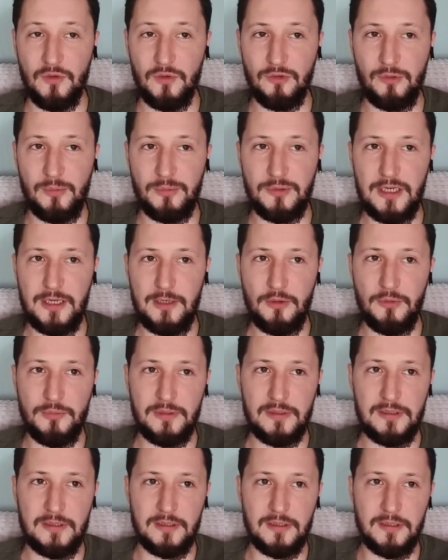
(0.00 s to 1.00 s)
Он вообще
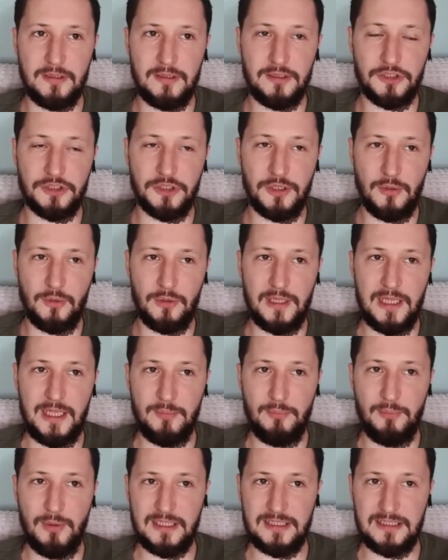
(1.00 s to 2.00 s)
любит э,
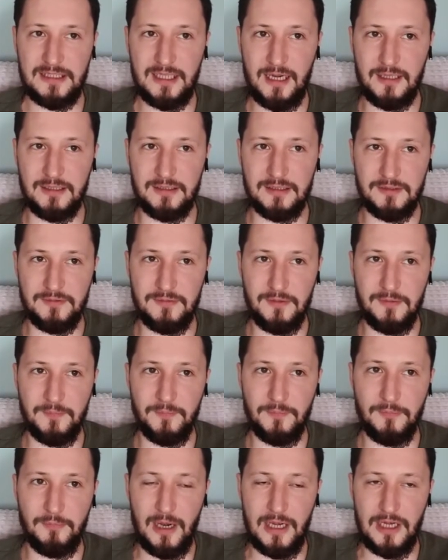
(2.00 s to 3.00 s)
широкие пространства,
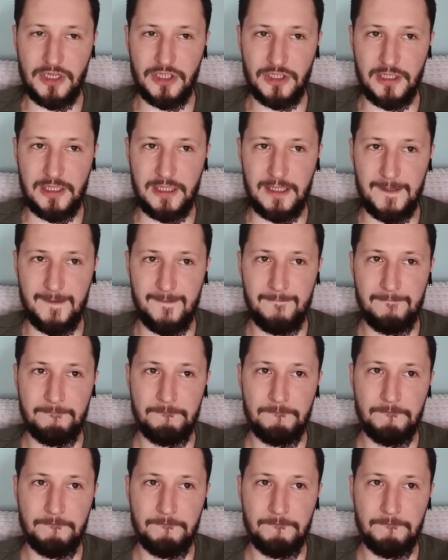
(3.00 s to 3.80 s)
большие.